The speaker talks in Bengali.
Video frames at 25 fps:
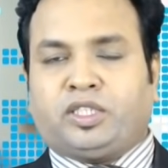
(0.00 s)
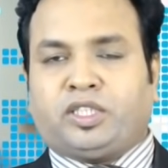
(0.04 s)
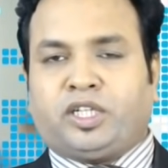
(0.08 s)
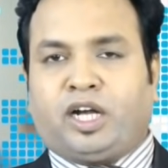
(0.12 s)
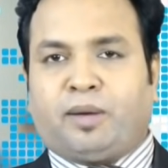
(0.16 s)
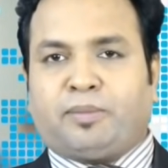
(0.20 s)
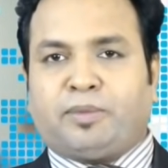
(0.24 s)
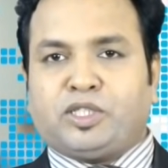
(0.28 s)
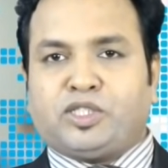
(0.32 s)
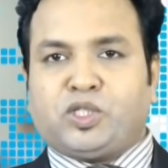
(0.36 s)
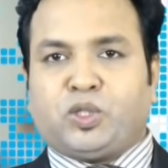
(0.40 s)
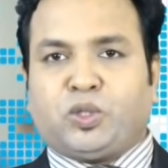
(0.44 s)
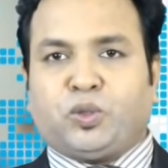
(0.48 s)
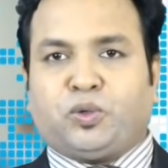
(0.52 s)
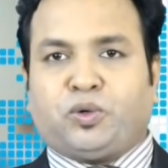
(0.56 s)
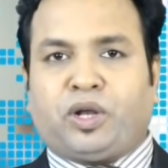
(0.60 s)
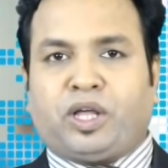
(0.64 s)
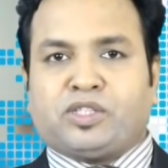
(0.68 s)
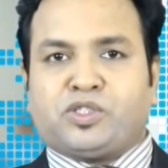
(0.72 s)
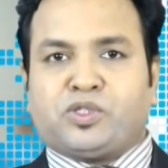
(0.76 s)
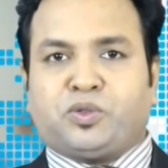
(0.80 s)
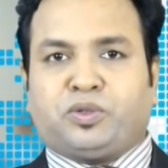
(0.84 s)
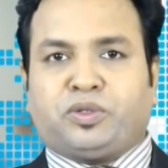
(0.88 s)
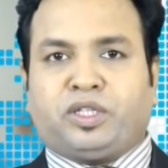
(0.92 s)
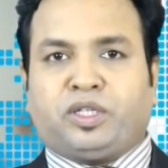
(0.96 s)
সামাজিক ও
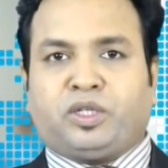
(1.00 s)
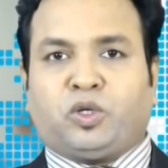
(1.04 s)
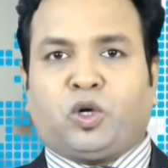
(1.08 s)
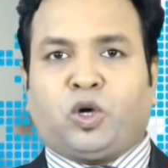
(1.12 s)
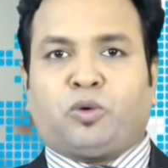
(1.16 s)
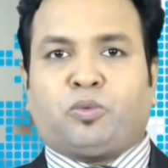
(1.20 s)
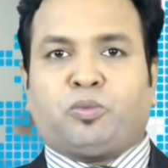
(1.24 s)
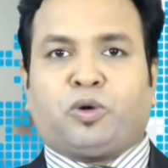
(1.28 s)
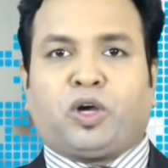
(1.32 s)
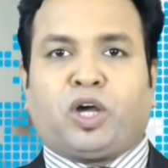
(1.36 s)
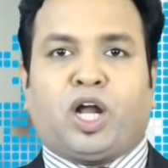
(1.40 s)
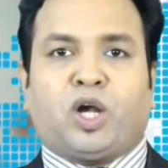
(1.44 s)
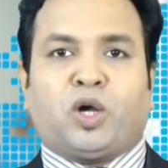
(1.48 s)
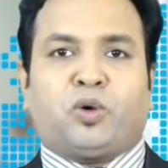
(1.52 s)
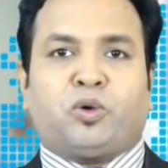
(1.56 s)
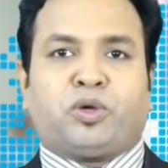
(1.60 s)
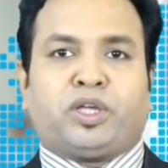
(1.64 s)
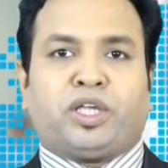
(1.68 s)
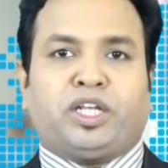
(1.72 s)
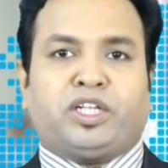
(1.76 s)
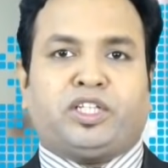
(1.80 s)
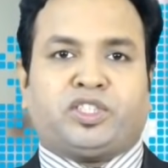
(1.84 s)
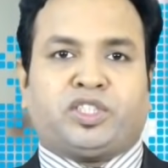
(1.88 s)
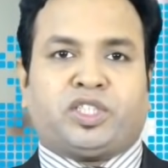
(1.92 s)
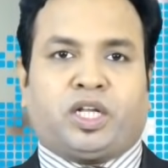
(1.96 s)
রাজনৈতিক
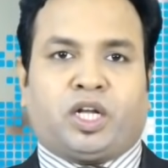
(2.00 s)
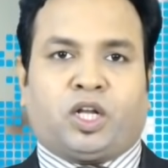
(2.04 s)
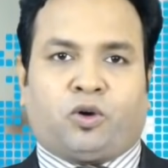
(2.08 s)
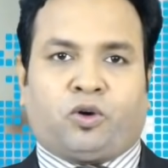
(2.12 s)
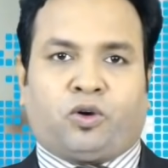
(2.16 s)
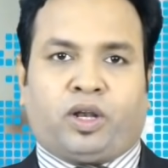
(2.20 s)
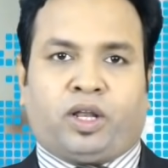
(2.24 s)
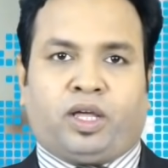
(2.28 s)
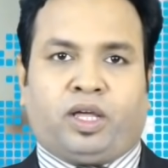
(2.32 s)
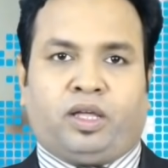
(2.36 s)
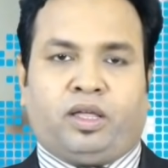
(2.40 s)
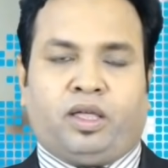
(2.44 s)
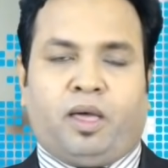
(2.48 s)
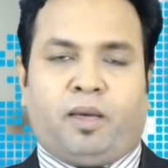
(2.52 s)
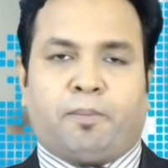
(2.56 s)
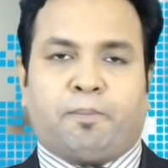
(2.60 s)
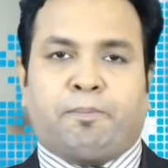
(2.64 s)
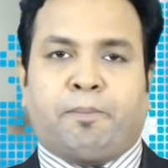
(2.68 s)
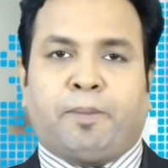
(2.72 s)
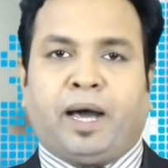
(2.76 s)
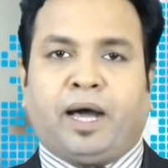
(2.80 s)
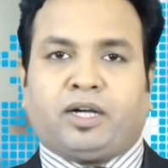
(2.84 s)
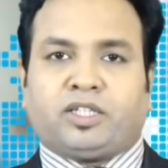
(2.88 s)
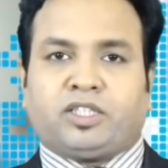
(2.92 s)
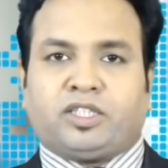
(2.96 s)
কর্মকাণ্ডকে নিশানা করা
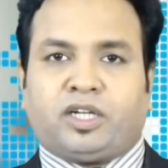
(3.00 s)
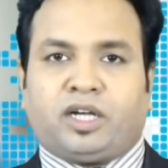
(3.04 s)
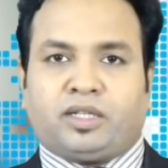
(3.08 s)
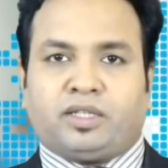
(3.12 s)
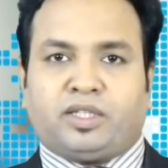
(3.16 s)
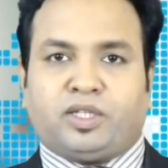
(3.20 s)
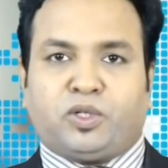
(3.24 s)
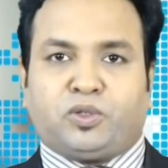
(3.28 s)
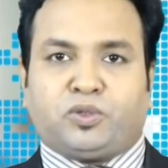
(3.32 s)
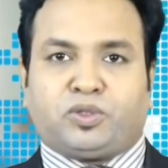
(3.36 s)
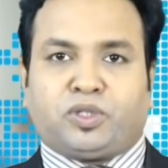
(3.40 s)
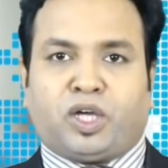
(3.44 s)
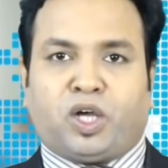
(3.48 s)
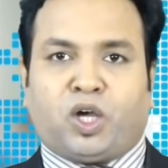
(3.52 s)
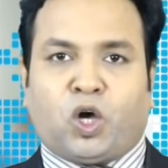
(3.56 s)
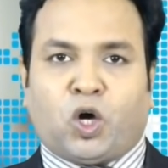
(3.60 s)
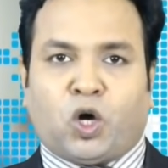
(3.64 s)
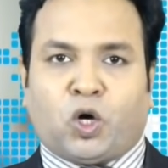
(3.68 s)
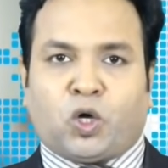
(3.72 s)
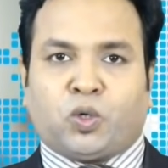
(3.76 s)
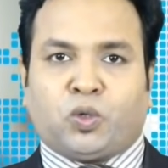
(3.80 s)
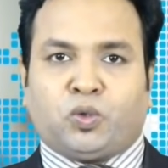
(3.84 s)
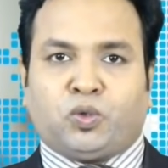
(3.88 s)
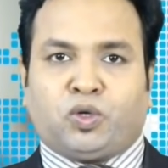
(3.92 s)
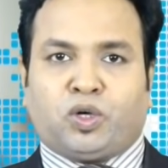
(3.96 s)
বাক স্বাধীনতা
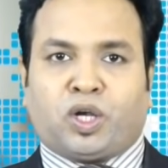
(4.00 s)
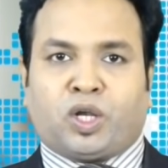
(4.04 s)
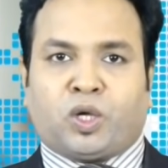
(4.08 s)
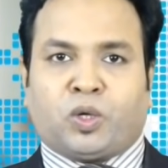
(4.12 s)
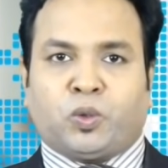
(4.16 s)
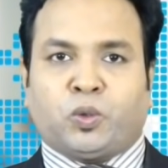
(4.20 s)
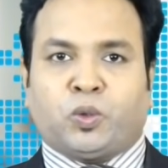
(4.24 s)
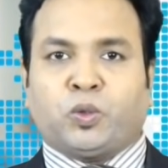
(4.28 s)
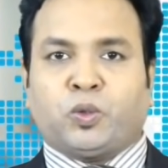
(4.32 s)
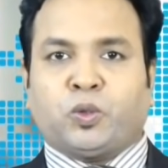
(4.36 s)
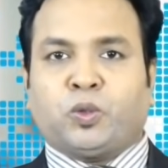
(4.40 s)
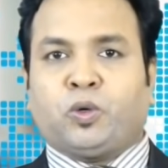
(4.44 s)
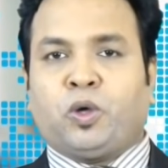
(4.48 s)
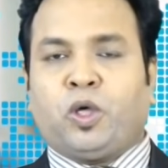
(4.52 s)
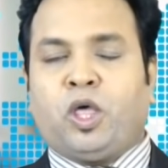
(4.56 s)
হরণ করা ও